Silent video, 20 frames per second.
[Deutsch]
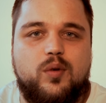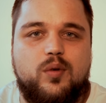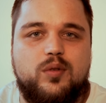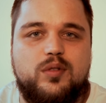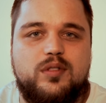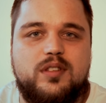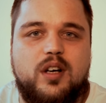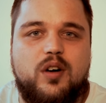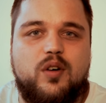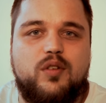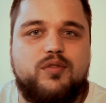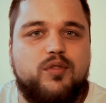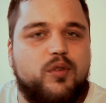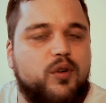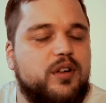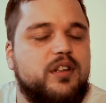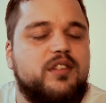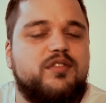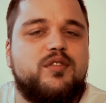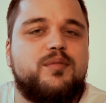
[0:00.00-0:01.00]
Und auch
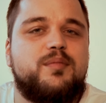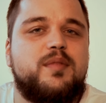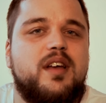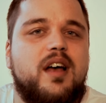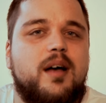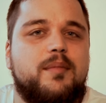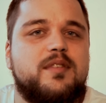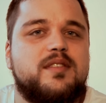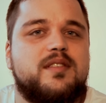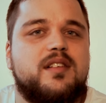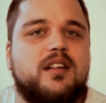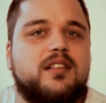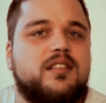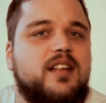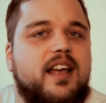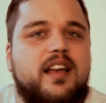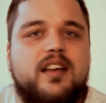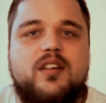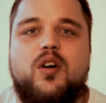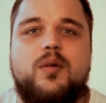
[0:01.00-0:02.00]
Freunde von mir haben gesagt,
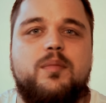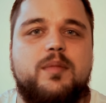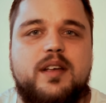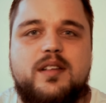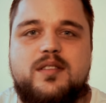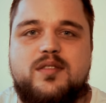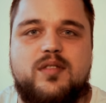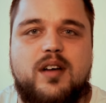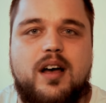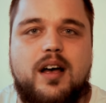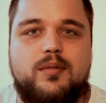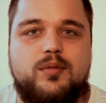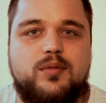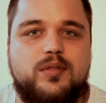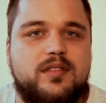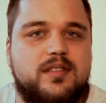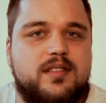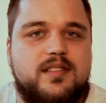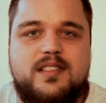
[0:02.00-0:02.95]
hey komm, geh zur AWO, das